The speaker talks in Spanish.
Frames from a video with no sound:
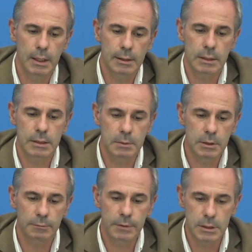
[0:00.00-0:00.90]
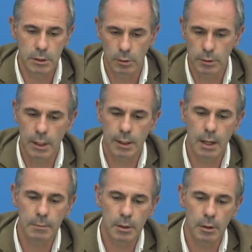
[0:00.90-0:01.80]
de distanciamiento físico y el
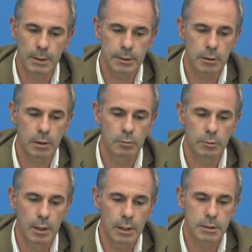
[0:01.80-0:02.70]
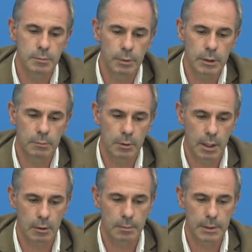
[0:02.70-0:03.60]
cambio de los patrones culturales impuestos por las
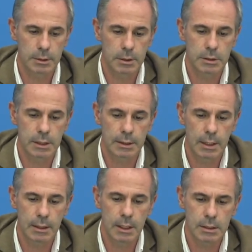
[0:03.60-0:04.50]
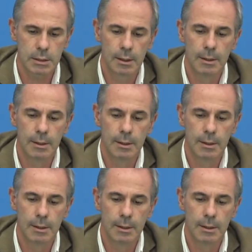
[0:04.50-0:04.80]
recomendaciones sanitarias